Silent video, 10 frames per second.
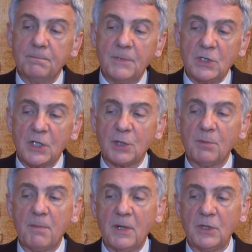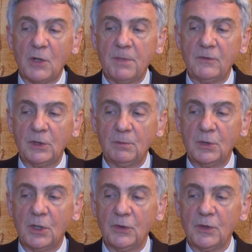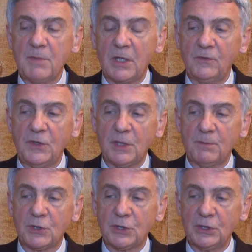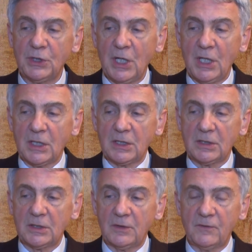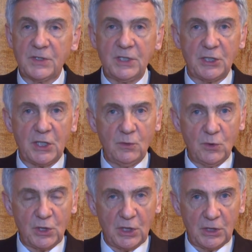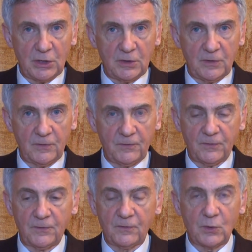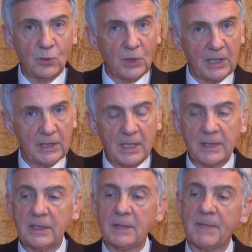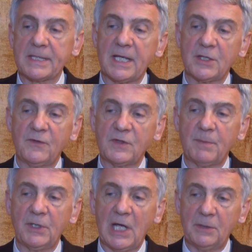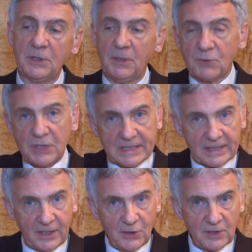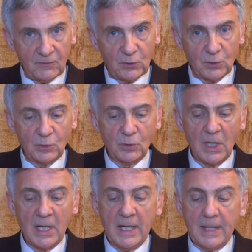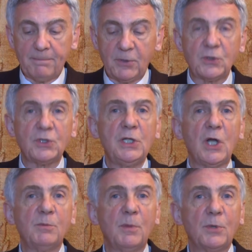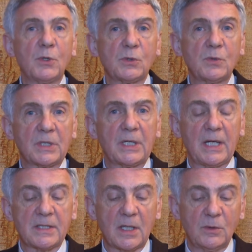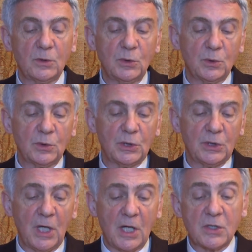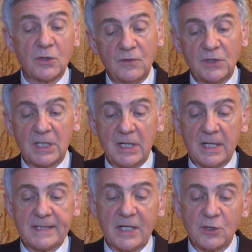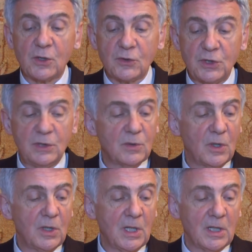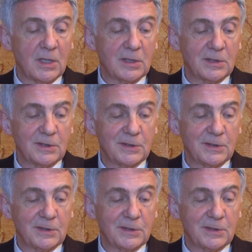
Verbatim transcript: myślę, że popełniał pewien błąd, mianowicie przy e, wzniesieniu się e, w górę tych pasaży wspaniałych i przy skręcie w dół podcinał po prostu, skracał nuty, co oczywiście zaszkodziło e,